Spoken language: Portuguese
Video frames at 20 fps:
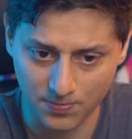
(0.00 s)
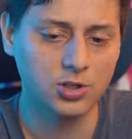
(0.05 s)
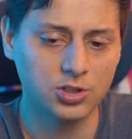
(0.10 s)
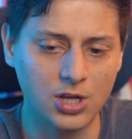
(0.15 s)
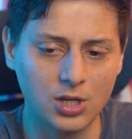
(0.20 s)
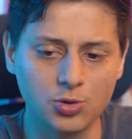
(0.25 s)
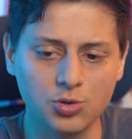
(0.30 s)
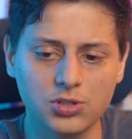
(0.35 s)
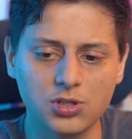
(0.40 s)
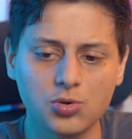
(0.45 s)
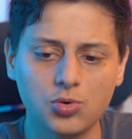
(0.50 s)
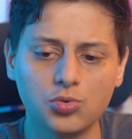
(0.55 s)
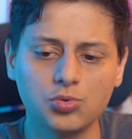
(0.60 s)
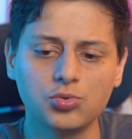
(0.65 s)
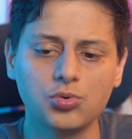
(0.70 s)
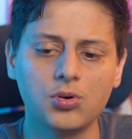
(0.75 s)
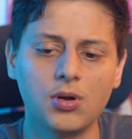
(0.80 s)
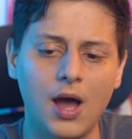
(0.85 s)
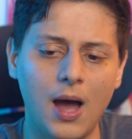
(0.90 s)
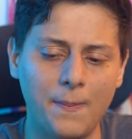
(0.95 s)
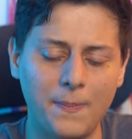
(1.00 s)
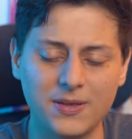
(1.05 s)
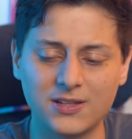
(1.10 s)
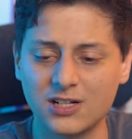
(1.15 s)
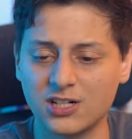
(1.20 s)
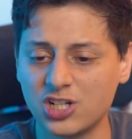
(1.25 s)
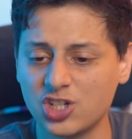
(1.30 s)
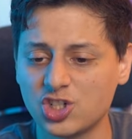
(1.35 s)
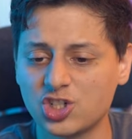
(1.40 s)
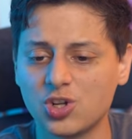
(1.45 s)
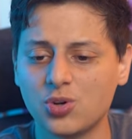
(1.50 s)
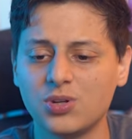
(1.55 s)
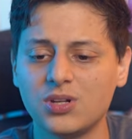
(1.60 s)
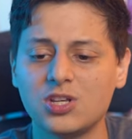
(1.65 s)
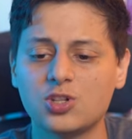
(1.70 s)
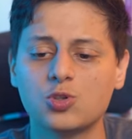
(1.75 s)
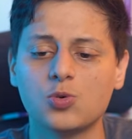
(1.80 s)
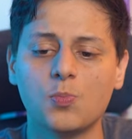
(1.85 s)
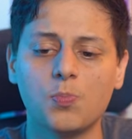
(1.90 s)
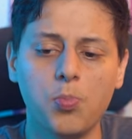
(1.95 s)
Já no segundo, apesar de a gente ter um
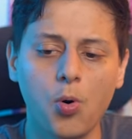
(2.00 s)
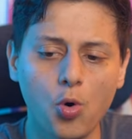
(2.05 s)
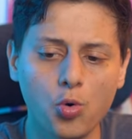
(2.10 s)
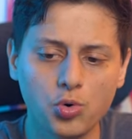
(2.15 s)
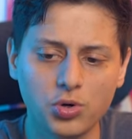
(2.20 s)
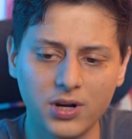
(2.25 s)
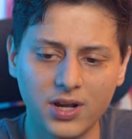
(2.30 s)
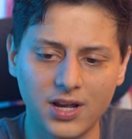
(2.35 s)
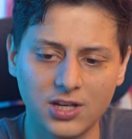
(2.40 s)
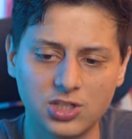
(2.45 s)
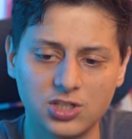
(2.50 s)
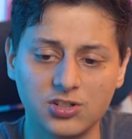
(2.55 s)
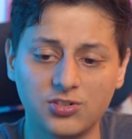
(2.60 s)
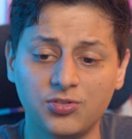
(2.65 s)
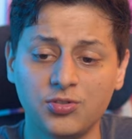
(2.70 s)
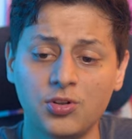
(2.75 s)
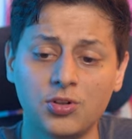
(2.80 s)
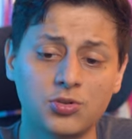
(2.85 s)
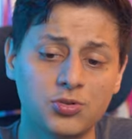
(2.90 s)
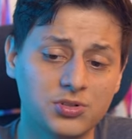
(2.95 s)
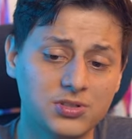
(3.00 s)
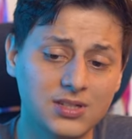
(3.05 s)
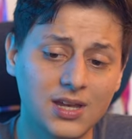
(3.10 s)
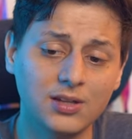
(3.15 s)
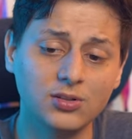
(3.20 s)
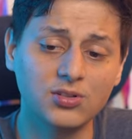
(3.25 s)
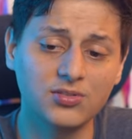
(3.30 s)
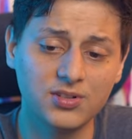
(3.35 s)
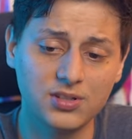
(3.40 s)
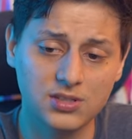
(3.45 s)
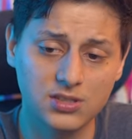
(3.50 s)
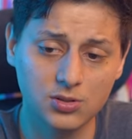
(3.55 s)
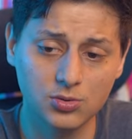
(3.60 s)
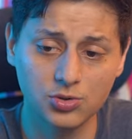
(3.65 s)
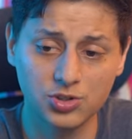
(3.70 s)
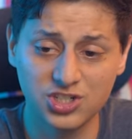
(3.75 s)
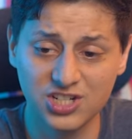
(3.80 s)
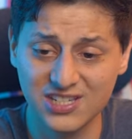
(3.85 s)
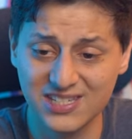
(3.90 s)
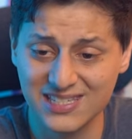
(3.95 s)
início um pouco negativo, nos
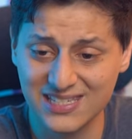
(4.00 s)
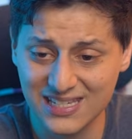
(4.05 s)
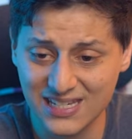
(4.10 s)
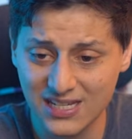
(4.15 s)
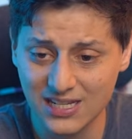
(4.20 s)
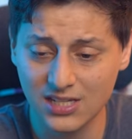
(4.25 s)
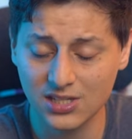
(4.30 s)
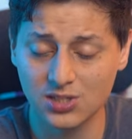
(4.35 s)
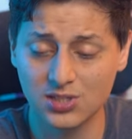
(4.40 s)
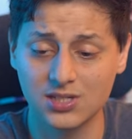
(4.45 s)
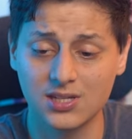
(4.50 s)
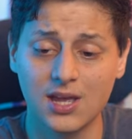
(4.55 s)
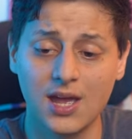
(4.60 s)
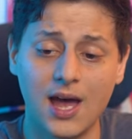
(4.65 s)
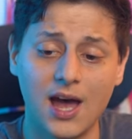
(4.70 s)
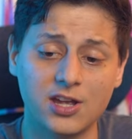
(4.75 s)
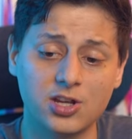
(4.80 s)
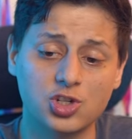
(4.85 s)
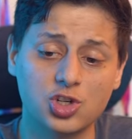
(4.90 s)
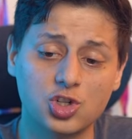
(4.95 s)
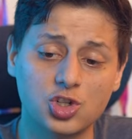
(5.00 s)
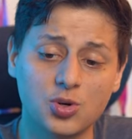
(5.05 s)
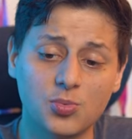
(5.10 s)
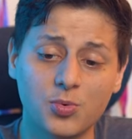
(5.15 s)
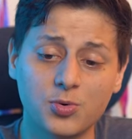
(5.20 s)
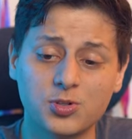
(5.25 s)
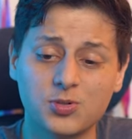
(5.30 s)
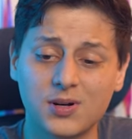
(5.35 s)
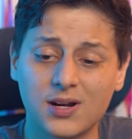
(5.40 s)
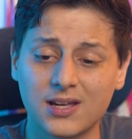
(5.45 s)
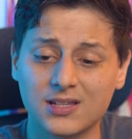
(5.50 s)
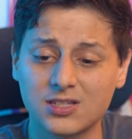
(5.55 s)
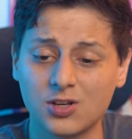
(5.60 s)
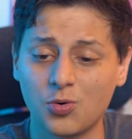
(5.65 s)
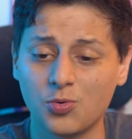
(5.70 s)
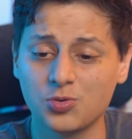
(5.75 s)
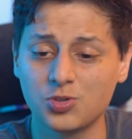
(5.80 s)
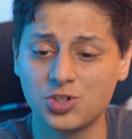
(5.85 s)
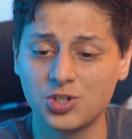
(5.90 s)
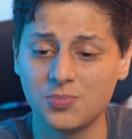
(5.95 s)
125 dias seguintes, a gente tinha uma
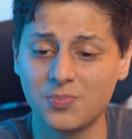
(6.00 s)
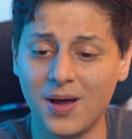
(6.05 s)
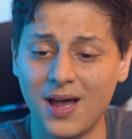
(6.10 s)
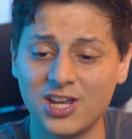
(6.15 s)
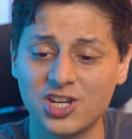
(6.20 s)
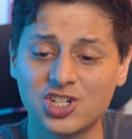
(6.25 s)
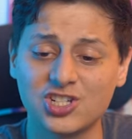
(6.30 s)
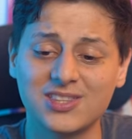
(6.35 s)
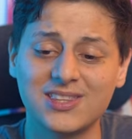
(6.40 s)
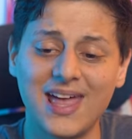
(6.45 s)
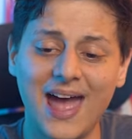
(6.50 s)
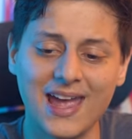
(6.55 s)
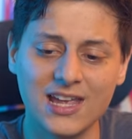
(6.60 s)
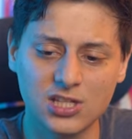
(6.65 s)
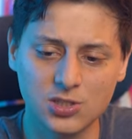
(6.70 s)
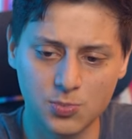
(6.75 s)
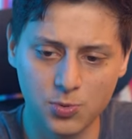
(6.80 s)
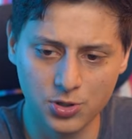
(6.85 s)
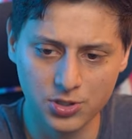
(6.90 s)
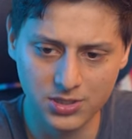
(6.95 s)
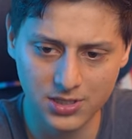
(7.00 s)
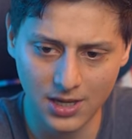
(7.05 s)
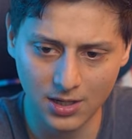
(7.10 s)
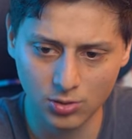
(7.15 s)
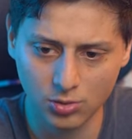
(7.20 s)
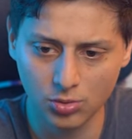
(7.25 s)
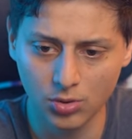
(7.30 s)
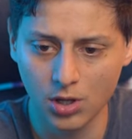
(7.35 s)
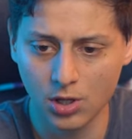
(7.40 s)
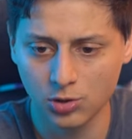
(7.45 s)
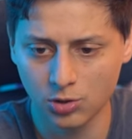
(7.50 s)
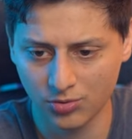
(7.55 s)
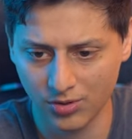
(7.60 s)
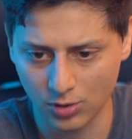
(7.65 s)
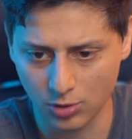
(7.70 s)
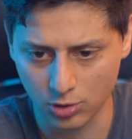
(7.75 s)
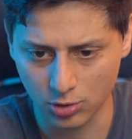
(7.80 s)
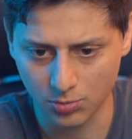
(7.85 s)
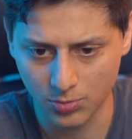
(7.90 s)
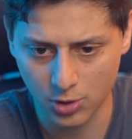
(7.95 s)
multiplicação de mais de 10% no
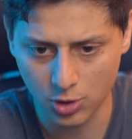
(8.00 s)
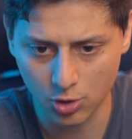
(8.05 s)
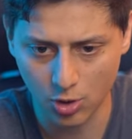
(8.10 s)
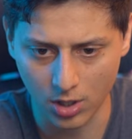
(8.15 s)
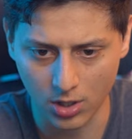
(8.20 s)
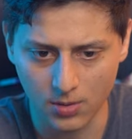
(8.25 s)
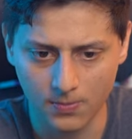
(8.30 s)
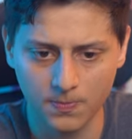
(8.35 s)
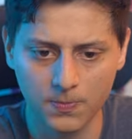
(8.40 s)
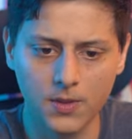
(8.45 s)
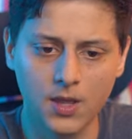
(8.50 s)
valor do Bitcoin.